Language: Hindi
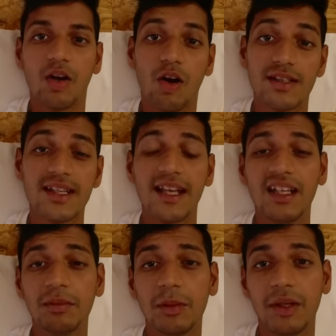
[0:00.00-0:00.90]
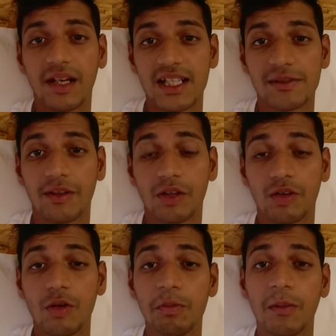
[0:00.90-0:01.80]
कौन से आइलैंड में मैं ट्रांसफ़र
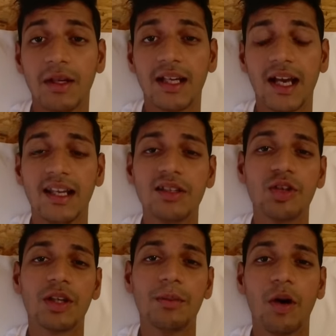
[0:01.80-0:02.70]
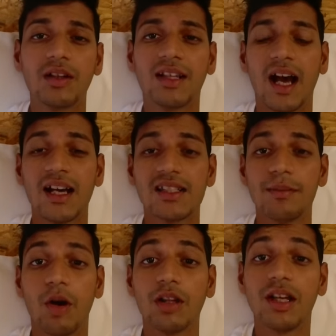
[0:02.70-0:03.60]
हो रहा हूँ पब्लिक आइलैंड जो कि बहुत खास
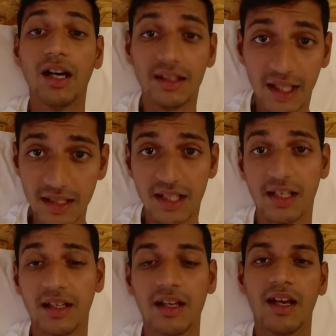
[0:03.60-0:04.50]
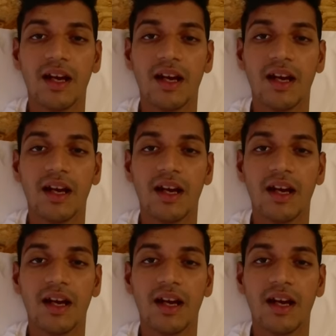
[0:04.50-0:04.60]
है बहुत अनटच है